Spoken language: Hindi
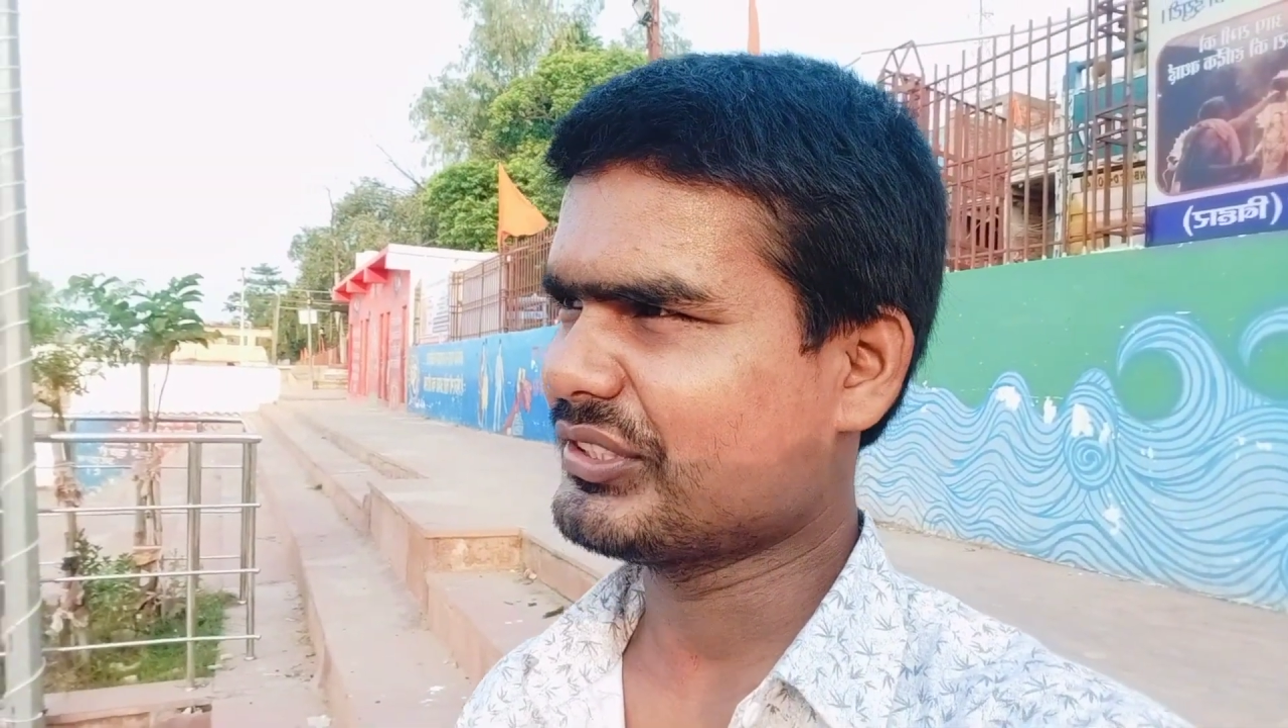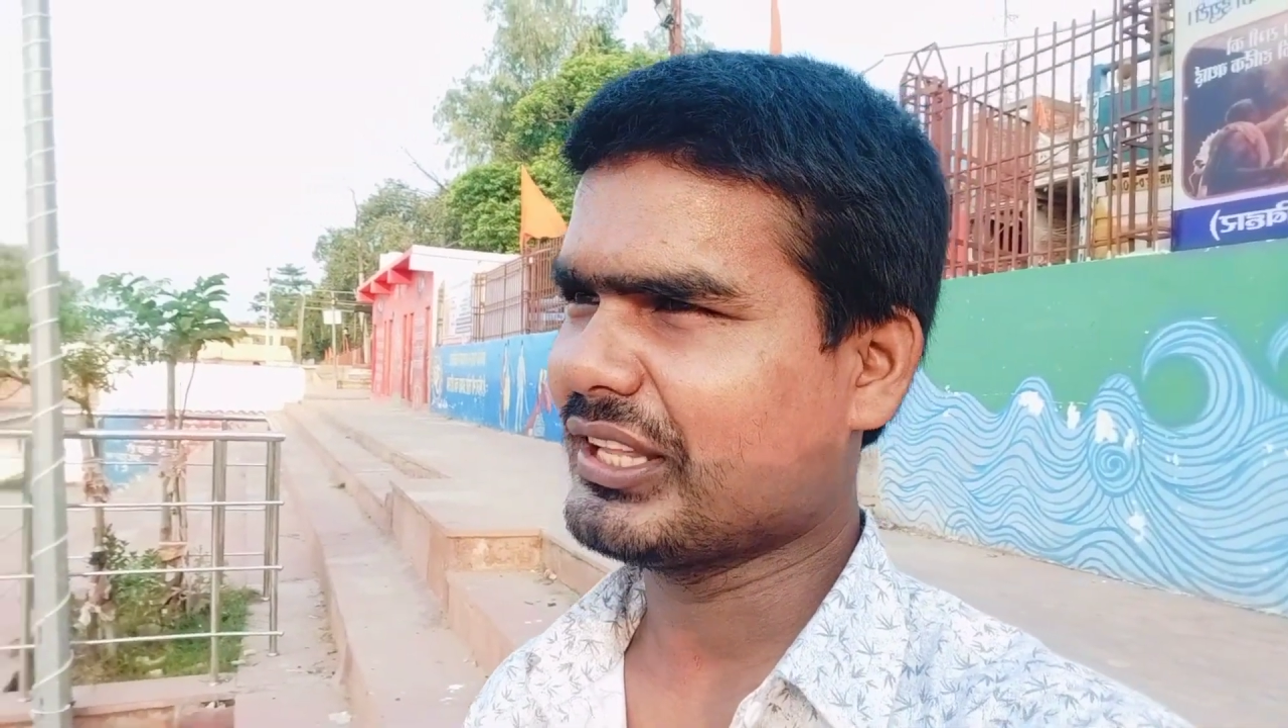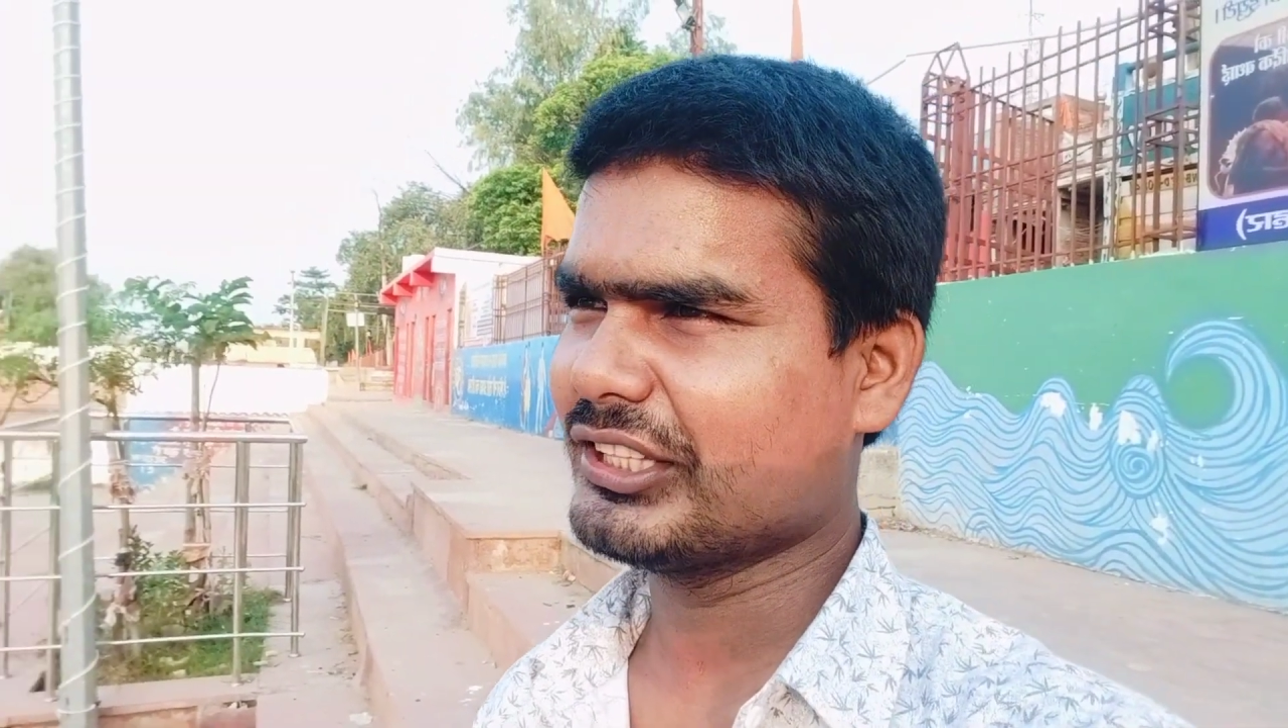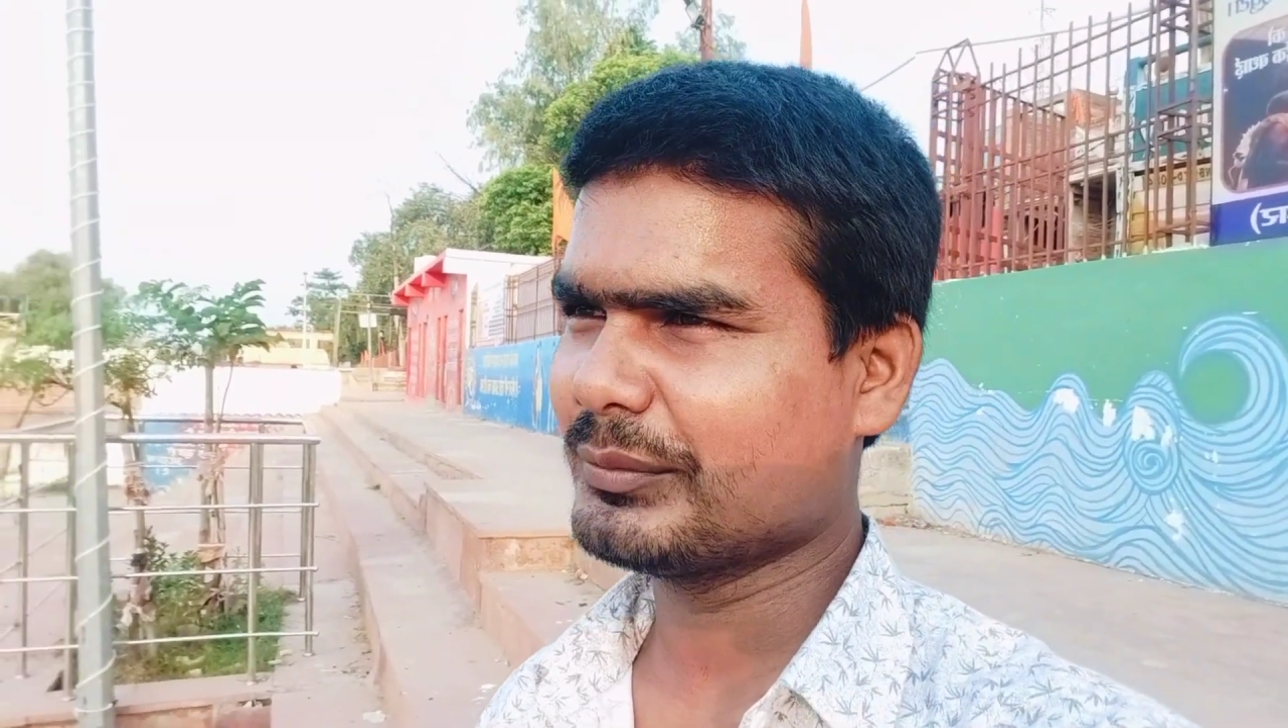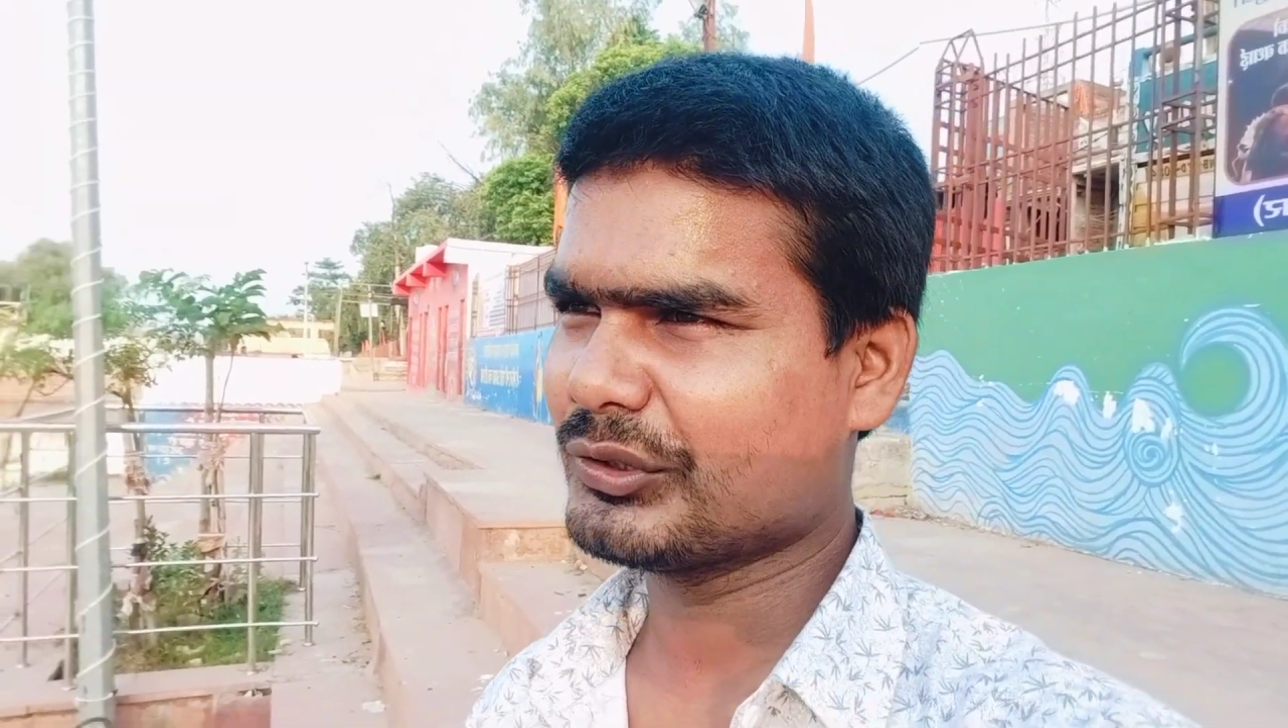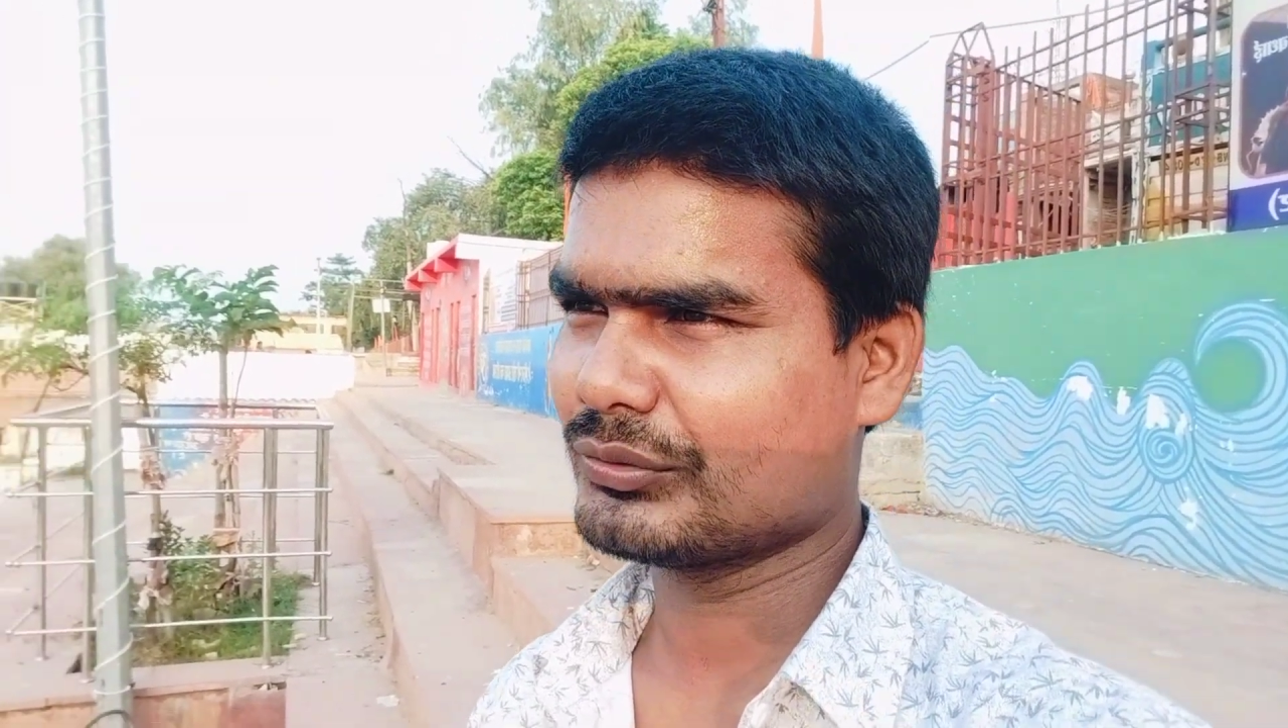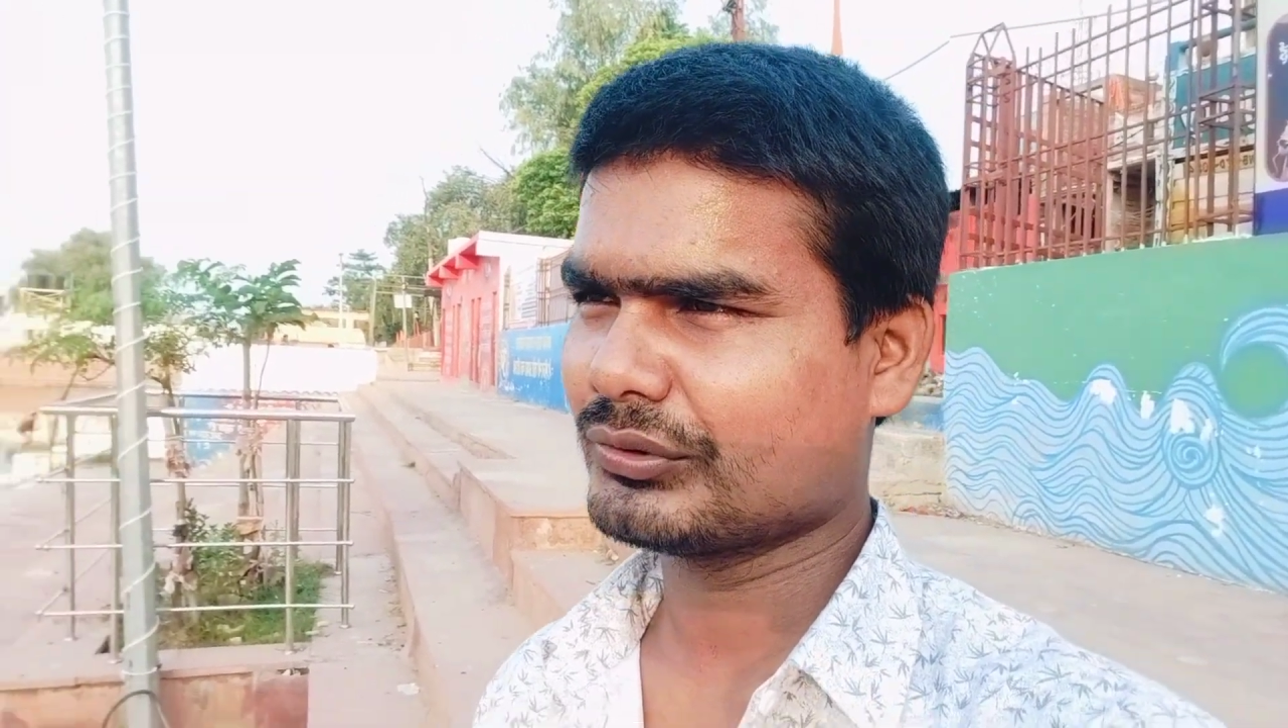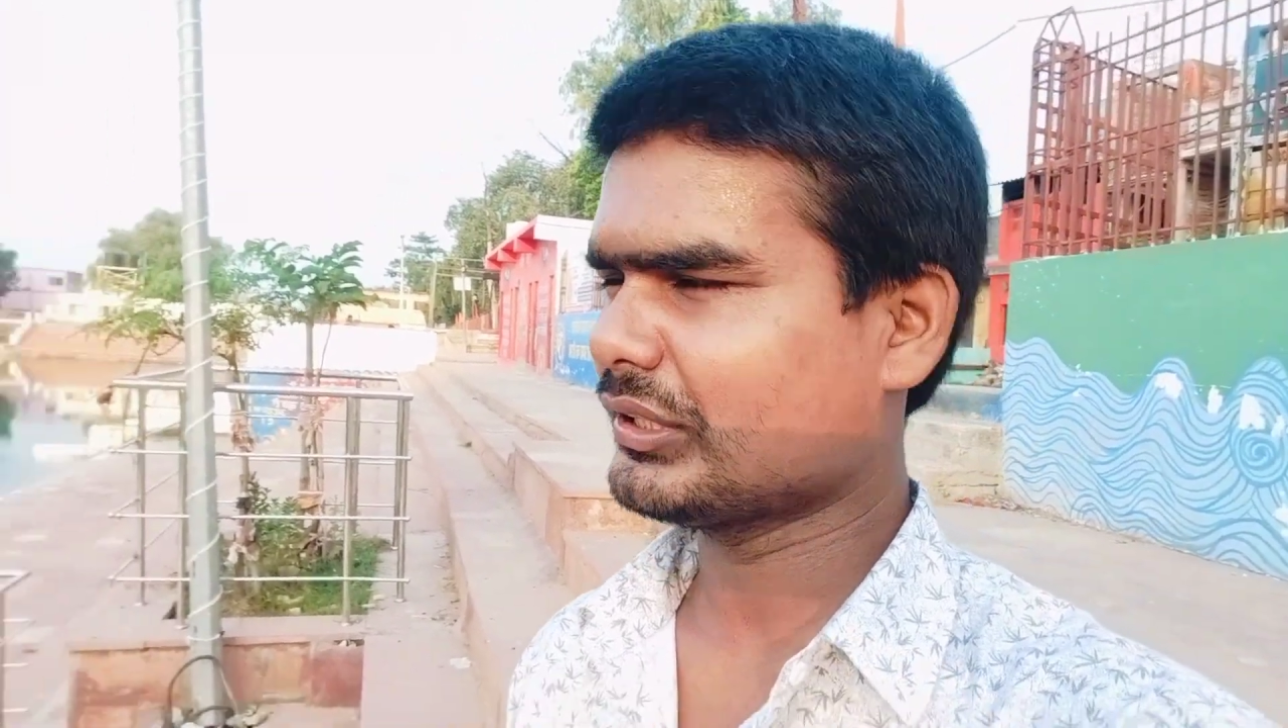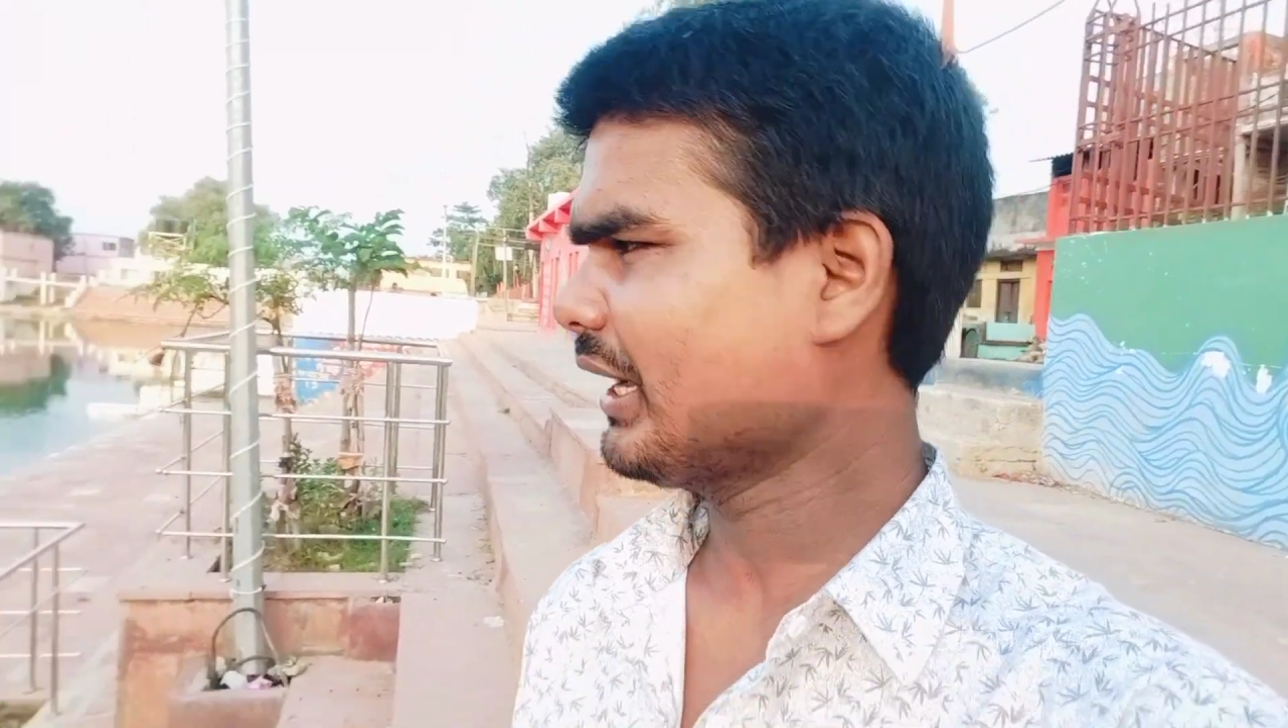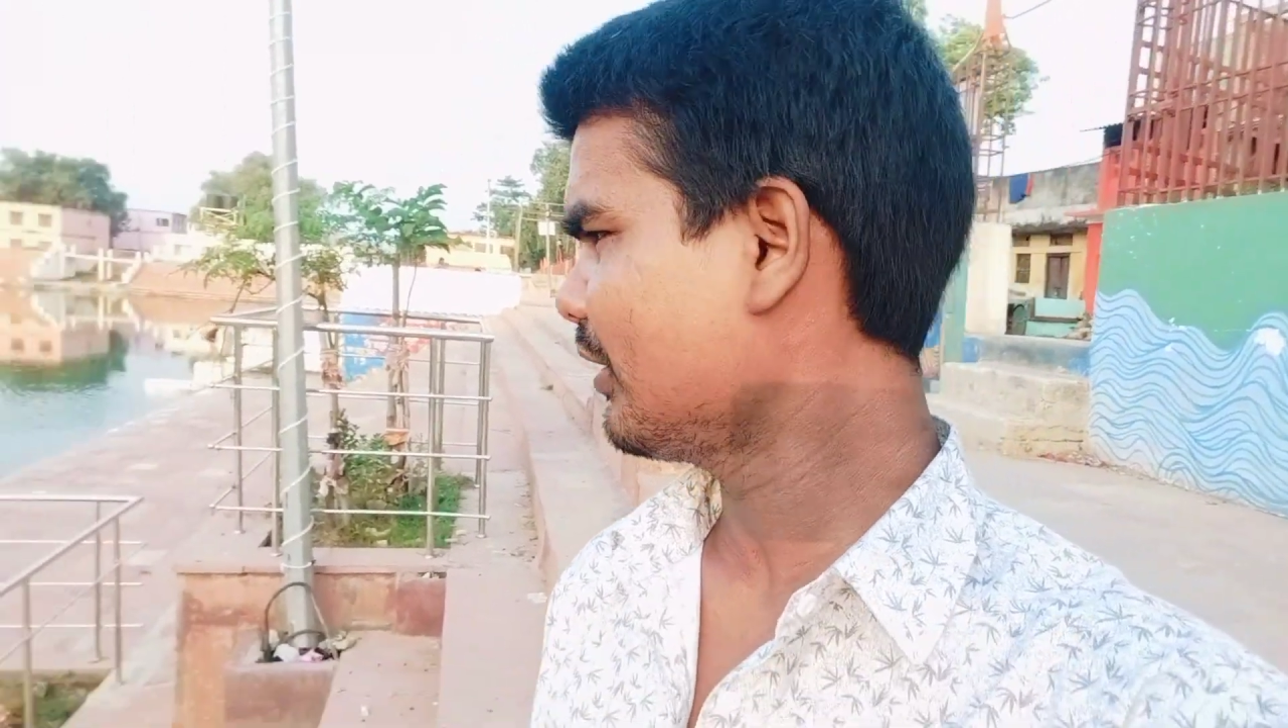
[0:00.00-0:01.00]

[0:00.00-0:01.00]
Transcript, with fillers: पे शांति महसूस होता